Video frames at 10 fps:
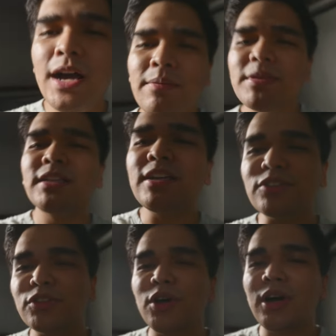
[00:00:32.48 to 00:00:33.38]
I'm not here
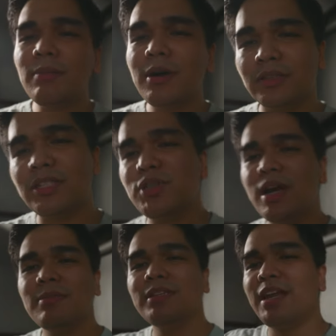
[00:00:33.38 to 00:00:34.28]
to talk about the
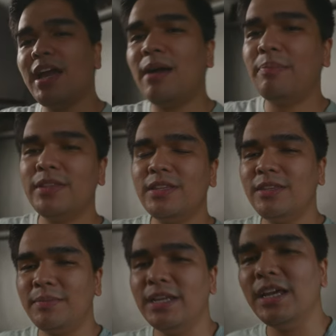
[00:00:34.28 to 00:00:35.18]
drama that happened
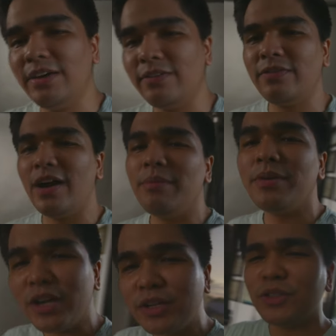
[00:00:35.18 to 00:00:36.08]
in my life. I'm
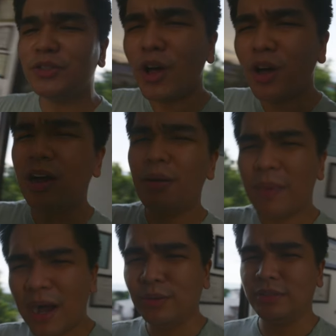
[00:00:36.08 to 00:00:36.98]
here to talk
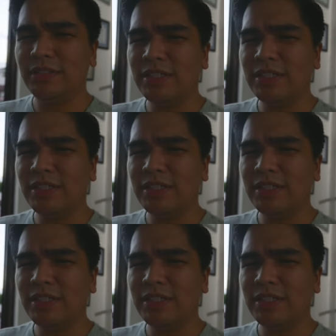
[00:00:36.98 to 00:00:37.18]
about